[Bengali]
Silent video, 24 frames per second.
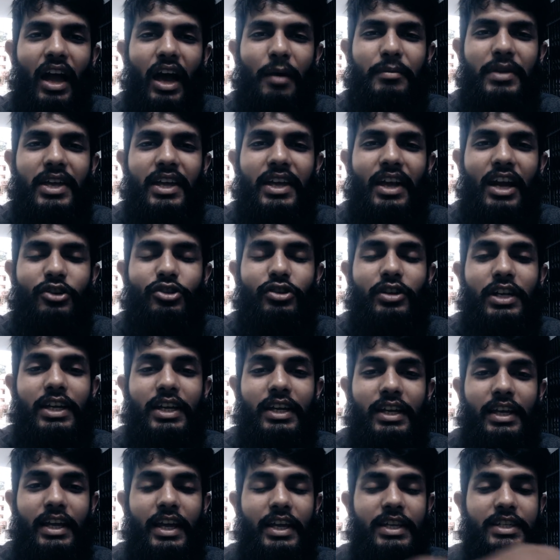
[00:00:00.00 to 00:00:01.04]
আমি আসলে
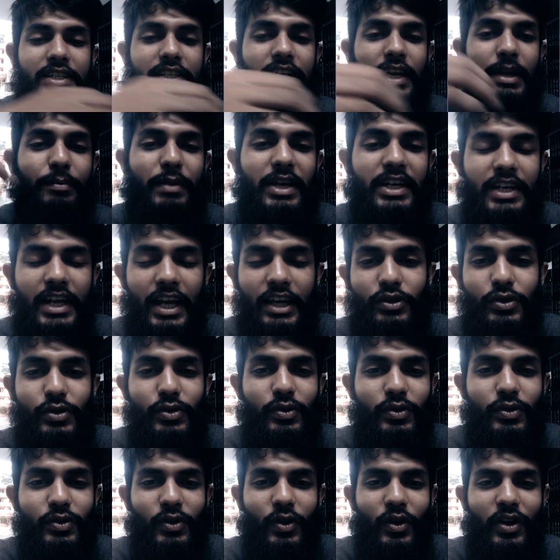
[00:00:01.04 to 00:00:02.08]
সেই মেয়েটা এত
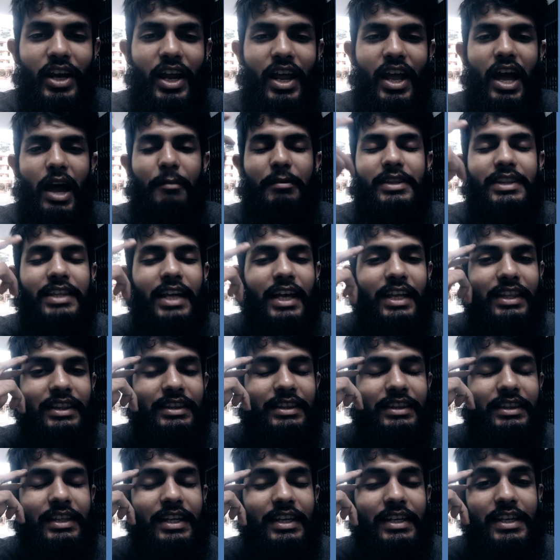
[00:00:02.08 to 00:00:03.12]
সুন্দর আমি তার
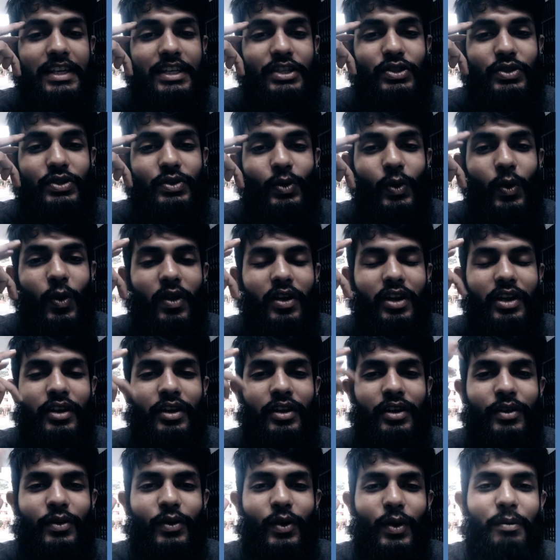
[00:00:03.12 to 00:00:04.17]
থেকে চোখ
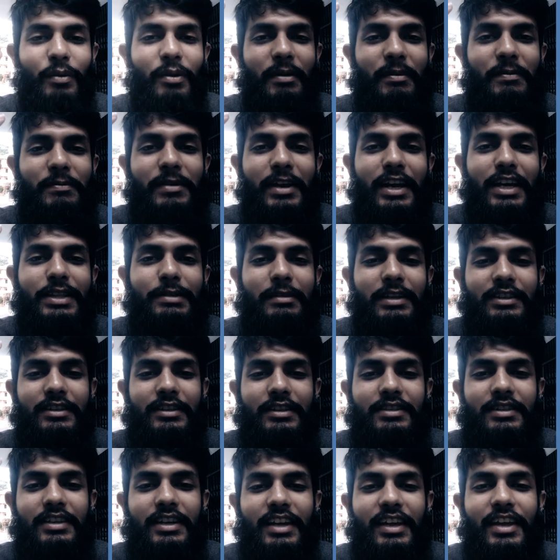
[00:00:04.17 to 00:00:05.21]
কোনোভাবে ফেরাতে
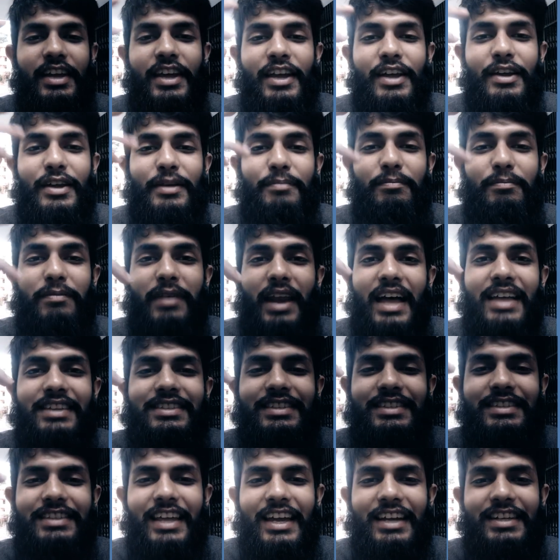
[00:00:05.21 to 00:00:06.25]
পারতেছি না প্লাস
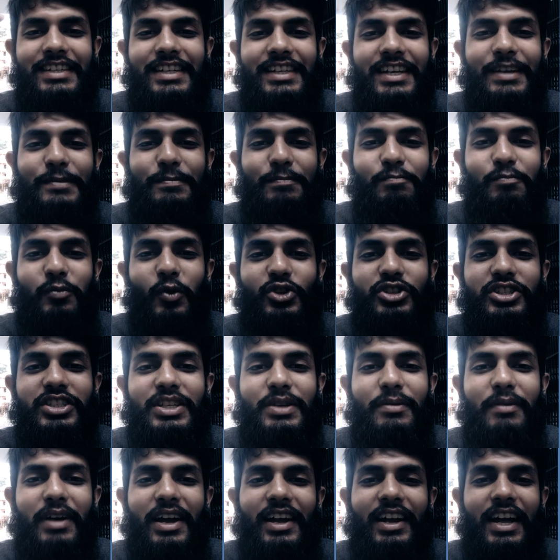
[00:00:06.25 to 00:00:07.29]
তা সে
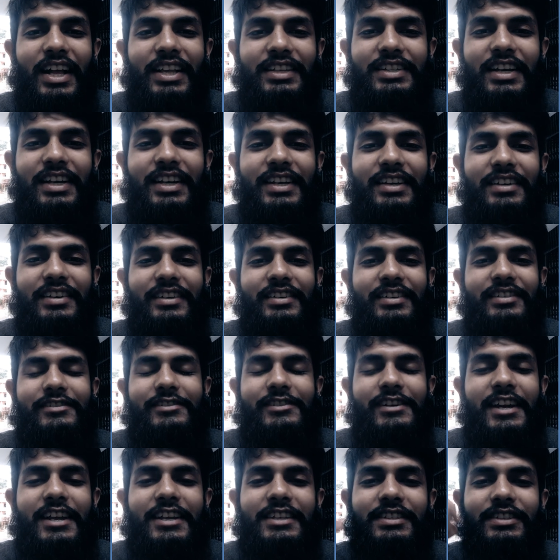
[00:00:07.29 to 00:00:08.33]
পশ্চিমা কালচারের
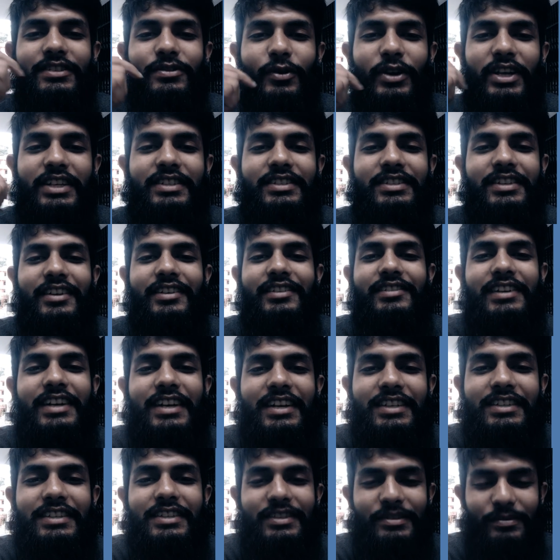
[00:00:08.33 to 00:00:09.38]
ড্রেস ওয়েস্টার্ন
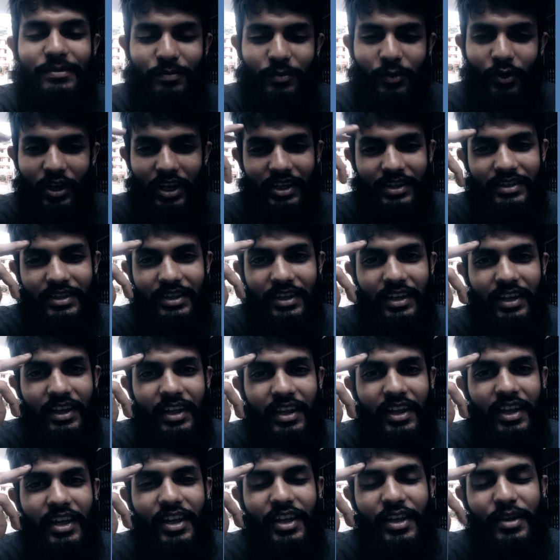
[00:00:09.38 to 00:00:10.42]
ড্রেস পরে আসে
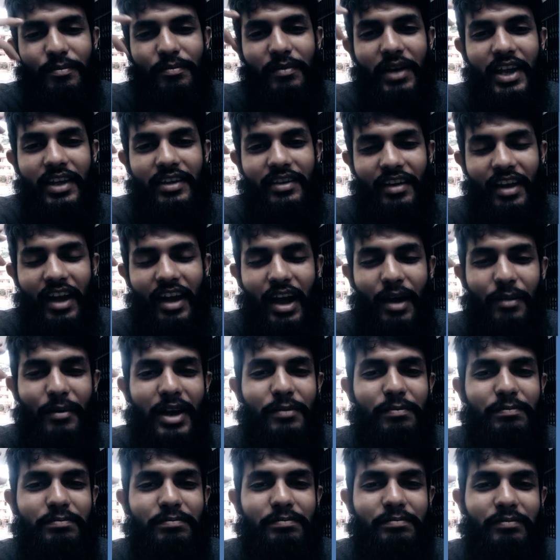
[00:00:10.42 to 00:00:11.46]
ভাই
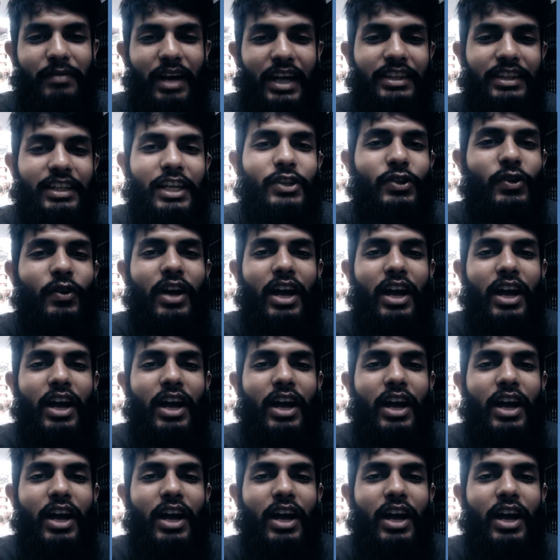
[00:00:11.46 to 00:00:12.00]
আমার মাথা তো